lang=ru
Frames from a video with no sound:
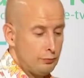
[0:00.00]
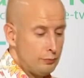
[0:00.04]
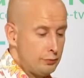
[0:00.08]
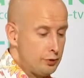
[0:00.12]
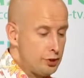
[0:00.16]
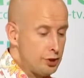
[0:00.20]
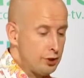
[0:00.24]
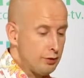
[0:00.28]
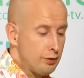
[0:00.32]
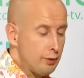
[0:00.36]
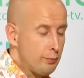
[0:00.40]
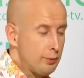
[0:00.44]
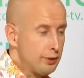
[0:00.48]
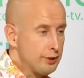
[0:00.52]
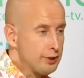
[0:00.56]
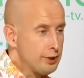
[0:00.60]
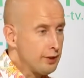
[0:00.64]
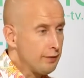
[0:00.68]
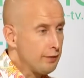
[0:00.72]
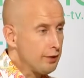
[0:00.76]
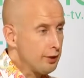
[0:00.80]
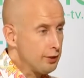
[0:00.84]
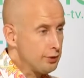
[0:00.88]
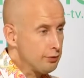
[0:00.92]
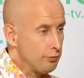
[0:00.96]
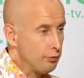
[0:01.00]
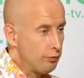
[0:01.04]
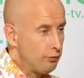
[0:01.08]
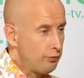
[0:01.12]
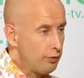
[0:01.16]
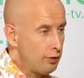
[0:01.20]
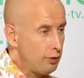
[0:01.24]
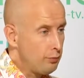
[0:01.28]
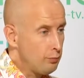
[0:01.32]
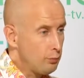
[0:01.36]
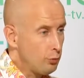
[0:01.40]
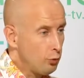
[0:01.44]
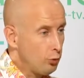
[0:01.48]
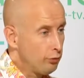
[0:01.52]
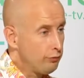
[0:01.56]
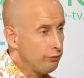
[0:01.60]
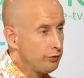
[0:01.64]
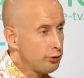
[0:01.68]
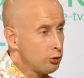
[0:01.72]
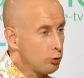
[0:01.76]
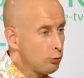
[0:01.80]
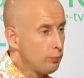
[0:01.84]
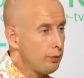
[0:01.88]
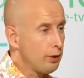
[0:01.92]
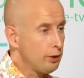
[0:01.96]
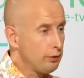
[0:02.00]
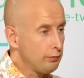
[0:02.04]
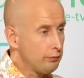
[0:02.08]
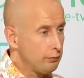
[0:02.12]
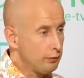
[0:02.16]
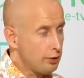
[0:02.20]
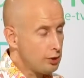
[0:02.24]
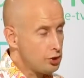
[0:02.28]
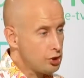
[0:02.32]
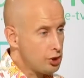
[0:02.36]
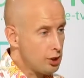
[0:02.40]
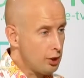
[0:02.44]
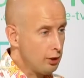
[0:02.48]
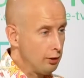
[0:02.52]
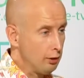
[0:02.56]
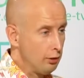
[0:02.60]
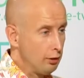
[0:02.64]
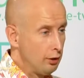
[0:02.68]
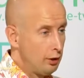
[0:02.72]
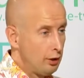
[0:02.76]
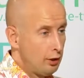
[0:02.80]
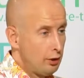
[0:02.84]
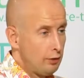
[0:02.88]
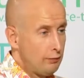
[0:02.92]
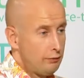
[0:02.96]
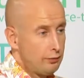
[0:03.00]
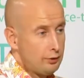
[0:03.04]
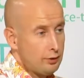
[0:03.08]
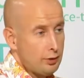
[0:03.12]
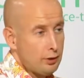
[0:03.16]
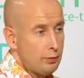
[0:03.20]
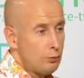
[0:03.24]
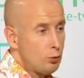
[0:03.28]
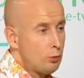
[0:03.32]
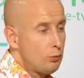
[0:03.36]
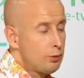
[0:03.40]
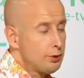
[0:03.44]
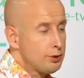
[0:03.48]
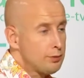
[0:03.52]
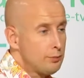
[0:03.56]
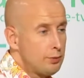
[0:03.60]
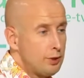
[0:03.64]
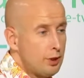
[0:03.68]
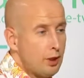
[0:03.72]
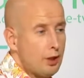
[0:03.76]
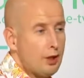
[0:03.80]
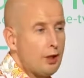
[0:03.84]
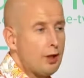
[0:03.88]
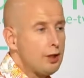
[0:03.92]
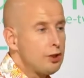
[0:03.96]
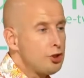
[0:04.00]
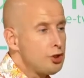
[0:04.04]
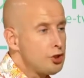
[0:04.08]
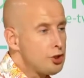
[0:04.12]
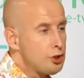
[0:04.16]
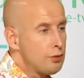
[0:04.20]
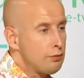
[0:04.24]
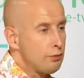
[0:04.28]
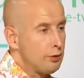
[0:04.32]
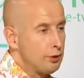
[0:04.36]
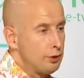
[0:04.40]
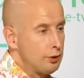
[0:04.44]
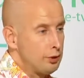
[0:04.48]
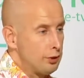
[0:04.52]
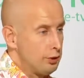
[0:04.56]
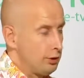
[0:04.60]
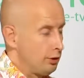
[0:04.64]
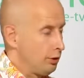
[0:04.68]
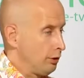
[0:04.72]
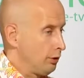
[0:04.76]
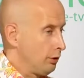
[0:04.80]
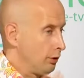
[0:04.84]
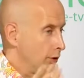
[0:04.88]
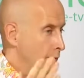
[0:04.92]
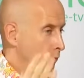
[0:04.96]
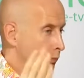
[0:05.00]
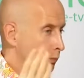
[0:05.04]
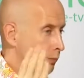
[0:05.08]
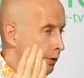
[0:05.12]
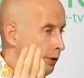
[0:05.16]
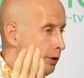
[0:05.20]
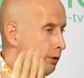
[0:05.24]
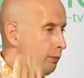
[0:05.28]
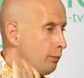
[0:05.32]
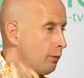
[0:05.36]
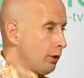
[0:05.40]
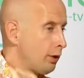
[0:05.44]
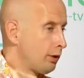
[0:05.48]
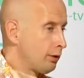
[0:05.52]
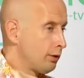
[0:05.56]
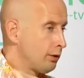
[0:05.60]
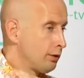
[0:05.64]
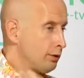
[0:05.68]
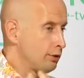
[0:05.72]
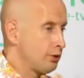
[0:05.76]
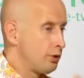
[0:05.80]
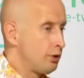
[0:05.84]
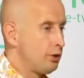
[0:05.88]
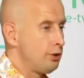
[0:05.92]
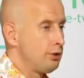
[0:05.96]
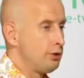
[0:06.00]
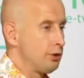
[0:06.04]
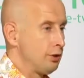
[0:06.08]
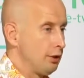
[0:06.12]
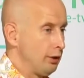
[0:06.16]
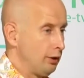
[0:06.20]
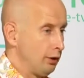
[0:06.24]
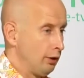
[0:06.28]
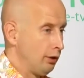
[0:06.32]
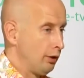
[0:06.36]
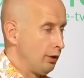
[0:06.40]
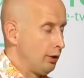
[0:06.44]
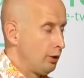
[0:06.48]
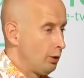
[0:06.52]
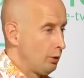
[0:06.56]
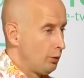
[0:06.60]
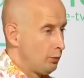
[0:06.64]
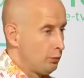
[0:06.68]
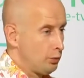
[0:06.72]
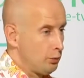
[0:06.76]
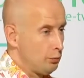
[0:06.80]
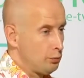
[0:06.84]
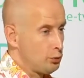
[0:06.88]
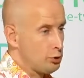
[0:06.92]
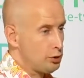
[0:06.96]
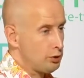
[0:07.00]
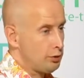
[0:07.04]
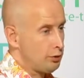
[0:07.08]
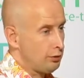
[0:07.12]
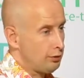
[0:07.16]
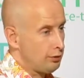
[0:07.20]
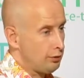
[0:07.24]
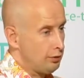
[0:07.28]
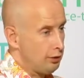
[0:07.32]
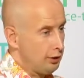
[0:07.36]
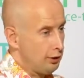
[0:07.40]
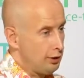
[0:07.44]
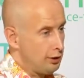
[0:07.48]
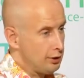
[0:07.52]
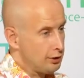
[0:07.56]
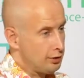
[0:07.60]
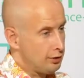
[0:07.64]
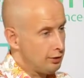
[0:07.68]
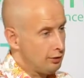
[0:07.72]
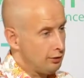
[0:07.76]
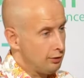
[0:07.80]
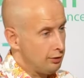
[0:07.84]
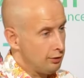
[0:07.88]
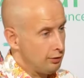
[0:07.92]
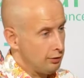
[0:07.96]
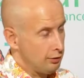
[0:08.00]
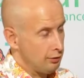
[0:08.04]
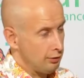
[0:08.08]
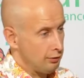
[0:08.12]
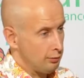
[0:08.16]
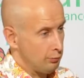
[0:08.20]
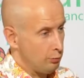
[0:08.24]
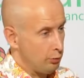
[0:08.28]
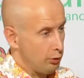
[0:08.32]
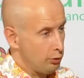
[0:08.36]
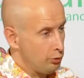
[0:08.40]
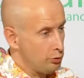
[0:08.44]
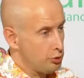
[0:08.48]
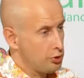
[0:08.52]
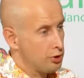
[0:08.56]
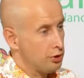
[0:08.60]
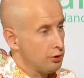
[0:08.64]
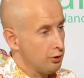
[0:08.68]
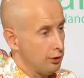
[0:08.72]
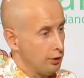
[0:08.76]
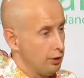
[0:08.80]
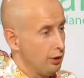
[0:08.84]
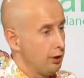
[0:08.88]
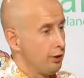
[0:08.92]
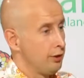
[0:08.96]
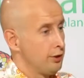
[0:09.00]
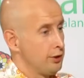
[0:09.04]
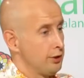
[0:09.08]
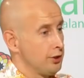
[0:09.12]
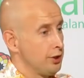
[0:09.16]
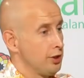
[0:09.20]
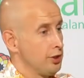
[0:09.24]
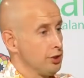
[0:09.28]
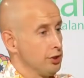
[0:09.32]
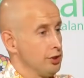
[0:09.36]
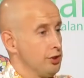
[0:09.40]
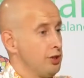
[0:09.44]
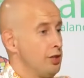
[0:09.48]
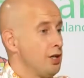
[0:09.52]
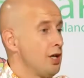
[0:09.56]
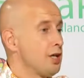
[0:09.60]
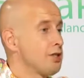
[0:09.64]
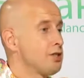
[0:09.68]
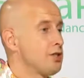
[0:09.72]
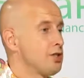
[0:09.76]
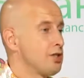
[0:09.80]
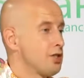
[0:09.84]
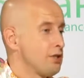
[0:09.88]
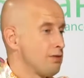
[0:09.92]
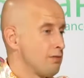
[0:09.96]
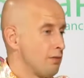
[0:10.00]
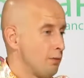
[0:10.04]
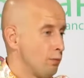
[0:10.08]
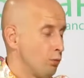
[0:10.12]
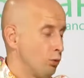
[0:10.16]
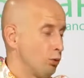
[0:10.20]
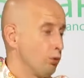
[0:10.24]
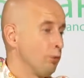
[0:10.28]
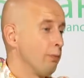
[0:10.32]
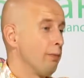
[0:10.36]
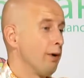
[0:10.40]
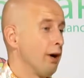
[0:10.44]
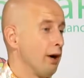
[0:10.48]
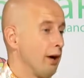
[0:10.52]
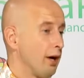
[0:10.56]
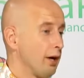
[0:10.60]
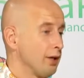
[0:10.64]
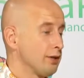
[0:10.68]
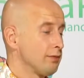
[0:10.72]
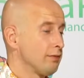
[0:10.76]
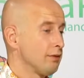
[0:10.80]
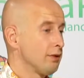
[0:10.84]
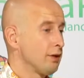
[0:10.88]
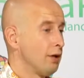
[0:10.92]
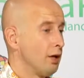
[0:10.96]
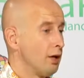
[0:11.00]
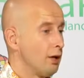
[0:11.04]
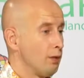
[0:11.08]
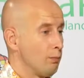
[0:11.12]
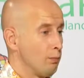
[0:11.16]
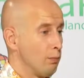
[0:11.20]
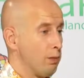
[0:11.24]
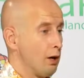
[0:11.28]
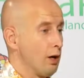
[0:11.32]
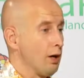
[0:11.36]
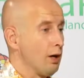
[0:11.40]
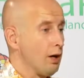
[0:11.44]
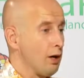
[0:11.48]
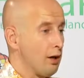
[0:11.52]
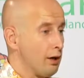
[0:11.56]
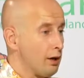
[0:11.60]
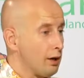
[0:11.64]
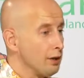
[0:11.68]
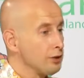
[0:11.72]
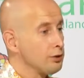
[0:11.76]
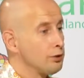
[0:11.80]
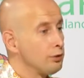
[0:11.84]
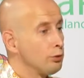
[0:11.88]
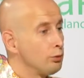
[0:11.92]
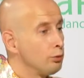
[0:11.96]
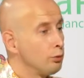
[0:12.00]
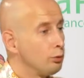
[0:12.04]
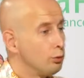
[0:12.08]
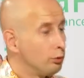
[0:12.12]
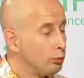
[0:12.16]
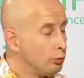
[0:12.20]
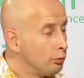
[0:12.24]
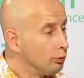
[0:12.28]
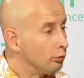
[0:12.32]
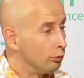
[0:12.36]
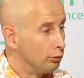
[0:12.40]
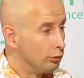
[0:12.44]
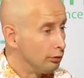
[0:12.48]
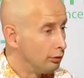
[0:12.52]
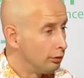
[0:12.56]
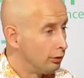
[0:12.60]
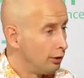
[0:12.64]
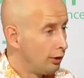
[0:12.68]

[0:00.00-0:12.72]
человек представляет свой фильм, он выступает в начале. Вы таким образом не ограничиваете понимание зрителей – Потому что если придет человек и скажет, я сейчас вам буду показывать про Красную Луну,